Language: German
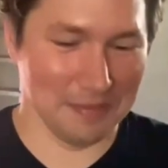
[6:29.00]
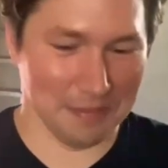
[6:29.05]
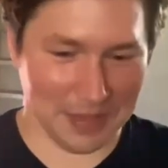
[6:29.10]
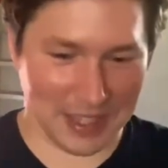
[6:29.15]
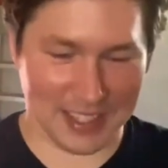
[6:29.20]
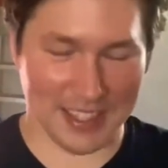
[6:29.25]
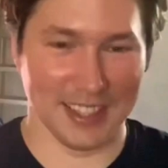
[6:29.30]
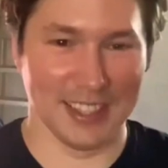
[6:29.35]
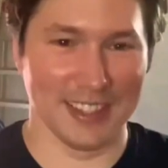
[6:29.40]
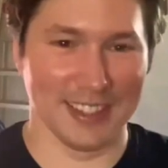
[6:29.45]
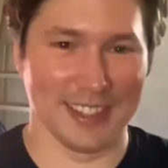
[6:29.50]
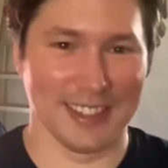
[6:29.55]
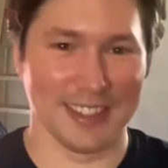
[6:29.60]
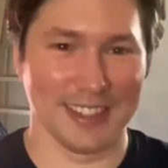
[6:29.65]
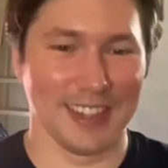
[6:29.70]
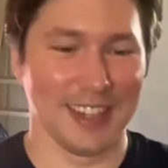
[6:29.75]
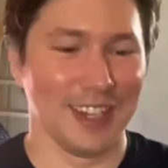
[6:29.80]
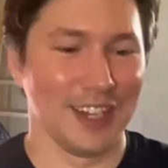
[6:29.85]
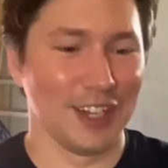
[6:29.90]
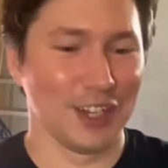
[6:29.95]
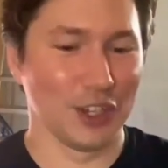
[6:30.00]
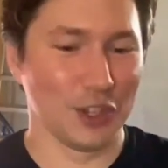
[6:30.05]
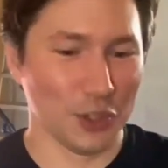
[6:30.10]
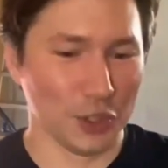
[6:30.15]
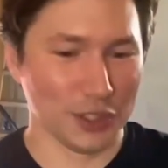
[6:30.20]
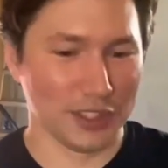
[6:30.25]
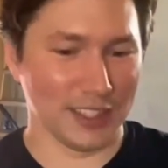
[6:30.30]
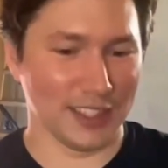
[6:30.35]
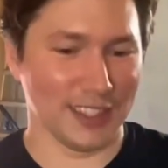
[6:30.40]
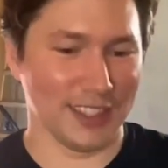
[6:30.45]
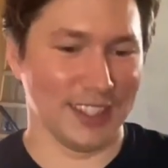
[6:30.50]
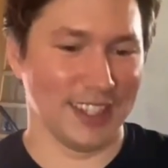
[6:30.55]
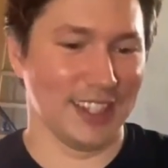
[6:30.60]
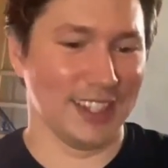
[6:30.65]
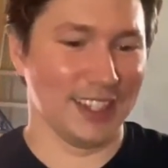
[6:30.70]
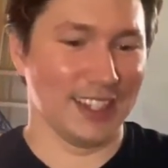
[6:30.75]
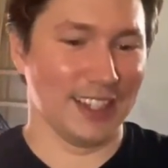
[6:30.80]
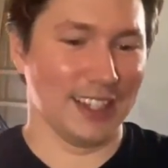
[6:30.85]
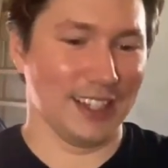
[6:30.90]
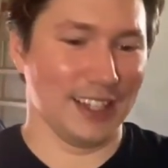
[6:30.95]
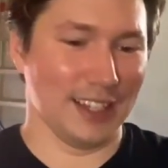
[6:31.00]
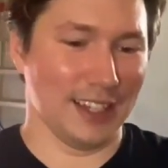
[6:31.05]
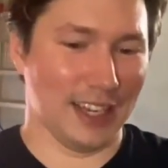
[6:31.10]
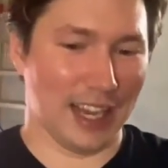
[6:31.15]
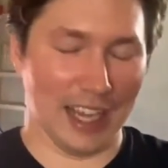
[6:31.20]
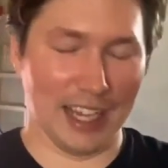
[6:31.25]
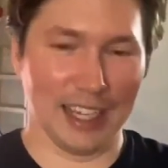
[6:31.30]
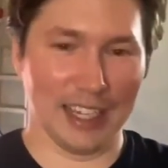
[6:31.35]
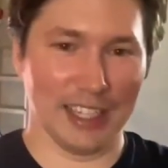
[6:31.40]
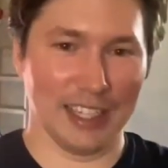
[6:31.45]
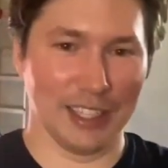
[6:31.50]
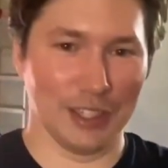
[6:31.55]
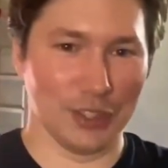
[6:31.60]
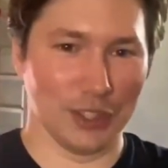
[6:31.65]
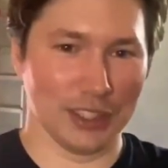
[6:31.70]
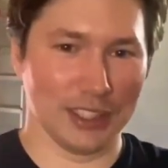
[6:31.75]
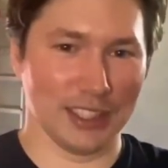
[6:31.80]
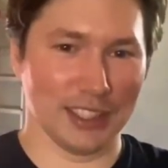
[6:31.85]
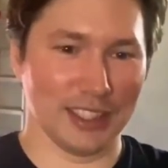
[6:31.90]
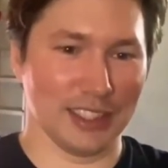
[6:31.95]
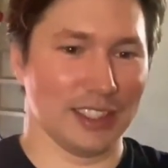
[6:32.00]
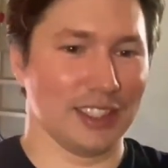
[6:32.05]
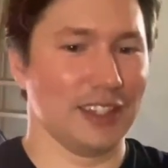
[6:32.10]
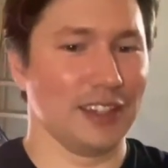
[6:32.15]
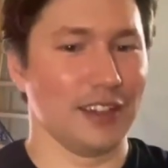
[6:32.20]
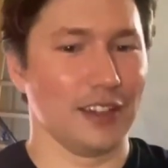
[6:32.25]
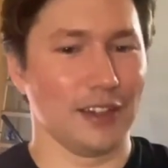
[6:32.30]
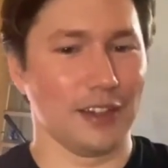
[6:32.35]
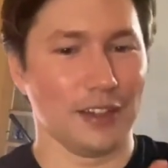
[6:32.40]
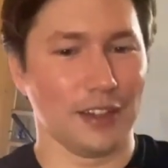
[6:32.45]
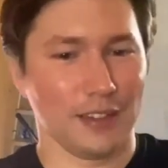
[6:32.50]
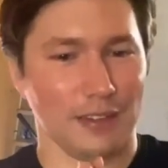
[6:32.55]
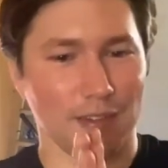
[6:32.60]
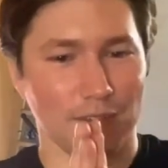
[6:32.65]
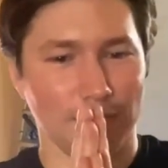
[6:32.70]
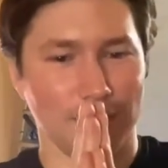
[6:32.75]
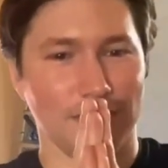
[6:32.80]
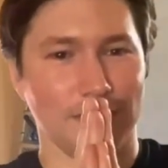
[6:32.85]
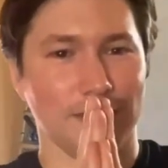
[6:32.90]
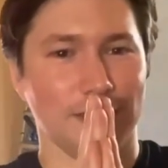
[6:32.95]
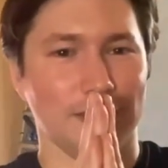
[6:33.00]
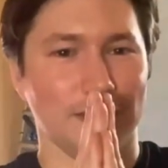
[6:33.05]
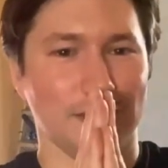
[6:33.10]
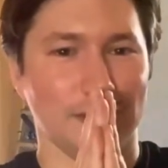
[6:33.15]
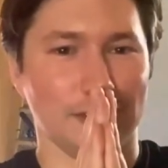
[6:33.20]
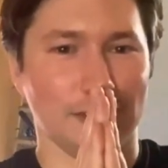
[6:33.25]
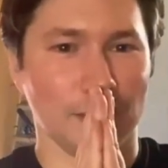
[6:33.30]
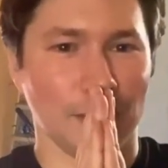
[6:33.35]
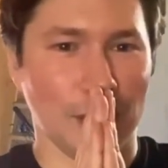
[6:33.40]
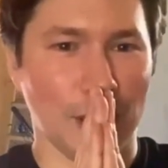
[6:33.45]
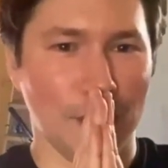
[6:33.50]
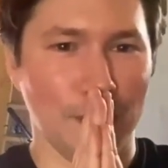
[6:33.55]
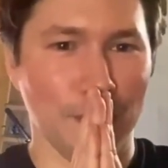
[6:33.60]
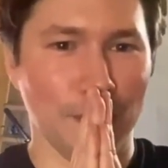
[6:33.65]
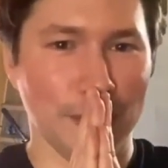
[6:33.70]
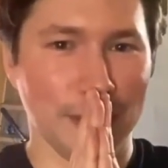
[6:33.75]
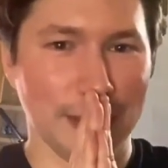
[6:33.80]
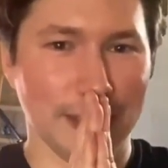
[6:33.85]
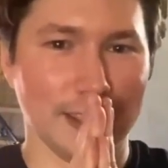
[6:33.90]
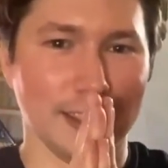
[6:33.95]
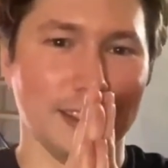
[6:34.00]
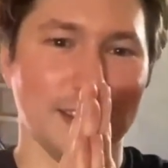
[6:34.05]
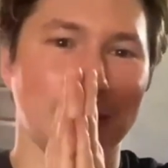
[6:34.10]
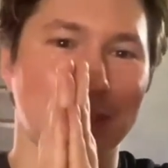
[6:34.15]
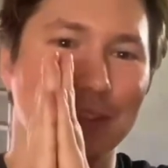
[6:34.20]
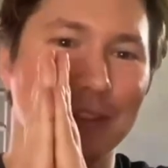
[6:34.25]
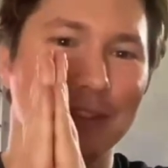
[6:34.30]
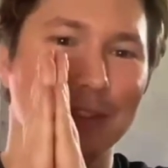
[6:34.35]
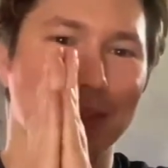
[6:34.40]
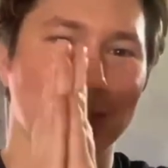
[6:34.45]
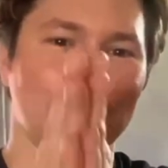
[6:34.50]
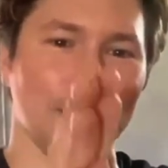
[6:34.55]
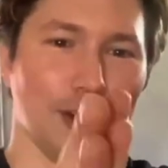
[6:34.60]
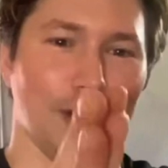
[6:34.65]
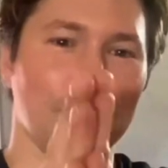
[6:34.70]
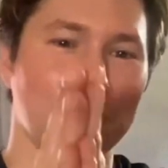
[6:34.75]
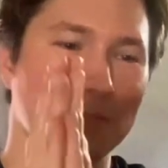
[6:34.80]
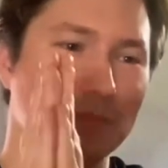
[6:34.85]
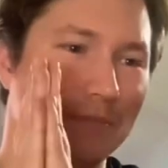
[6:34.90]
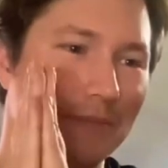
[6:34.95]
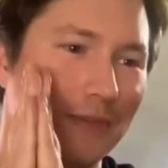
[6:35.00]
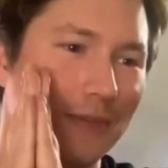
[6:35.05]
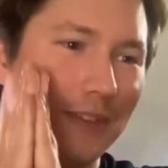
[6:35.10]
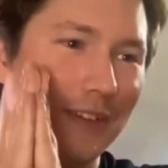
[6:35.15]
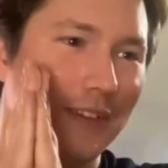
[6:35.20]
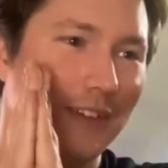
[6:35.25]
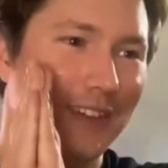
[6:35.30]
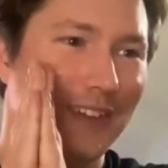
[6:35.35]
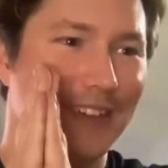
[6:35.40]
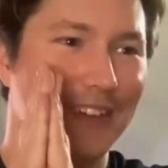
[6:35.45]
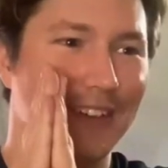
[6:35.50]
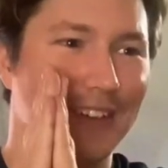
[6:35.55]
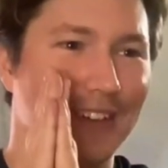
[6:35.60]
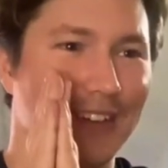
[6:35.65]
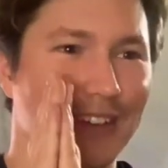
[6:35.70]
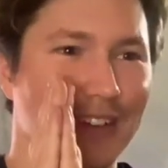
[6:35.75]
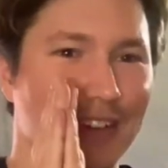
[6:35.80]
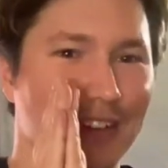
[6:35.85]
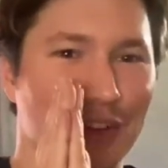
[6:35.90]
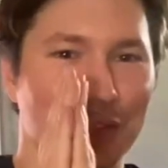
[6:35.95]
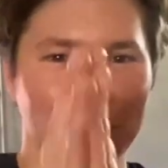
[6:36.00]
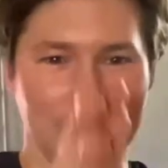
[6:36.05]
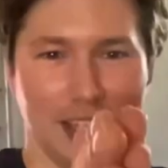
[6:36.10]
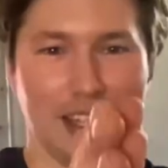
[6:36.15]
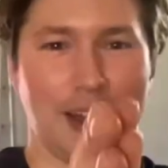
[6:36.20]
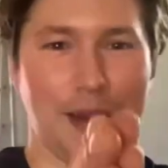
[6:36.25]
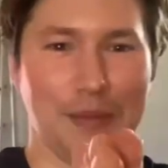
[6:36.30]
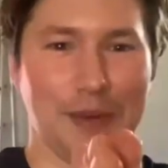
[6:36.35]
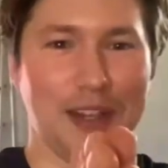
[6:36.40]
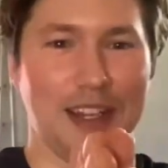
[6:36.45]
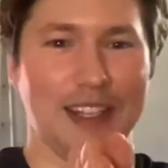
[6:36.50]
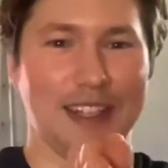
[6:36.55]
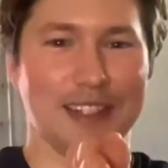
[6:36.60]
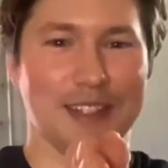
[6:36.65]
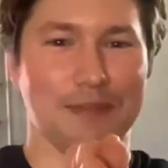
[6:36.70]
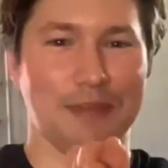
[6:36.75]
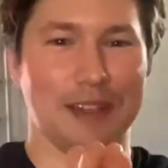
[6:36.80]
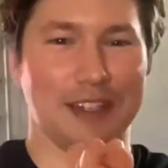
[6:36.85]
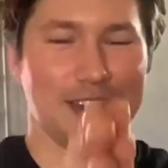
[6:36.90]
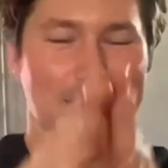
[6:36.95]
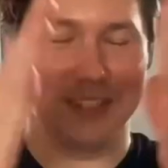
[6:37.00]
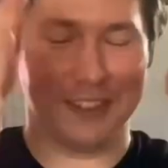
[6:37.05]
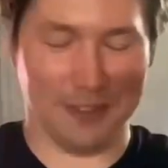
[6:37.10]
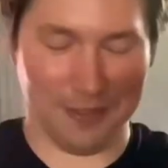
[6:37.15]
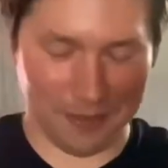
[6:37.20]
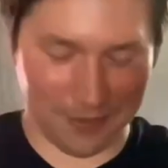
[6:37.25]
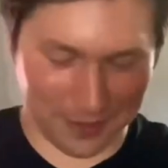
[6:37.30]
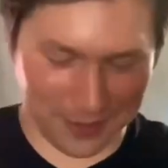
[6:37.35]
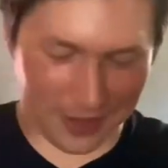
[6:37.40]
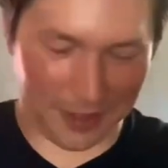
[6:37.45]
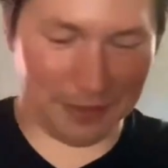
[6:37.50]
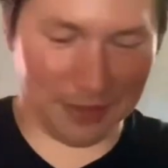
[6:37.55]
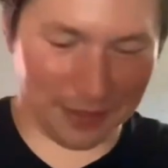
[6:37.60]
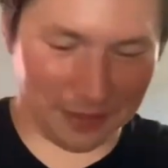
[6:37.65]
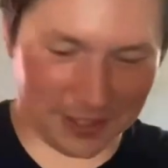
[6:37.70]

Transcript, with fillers: besser ist es. Gut, Lange Rede, kurzer Sinn. Kommen wir zum 100 Abonnenten Special. Viel, viel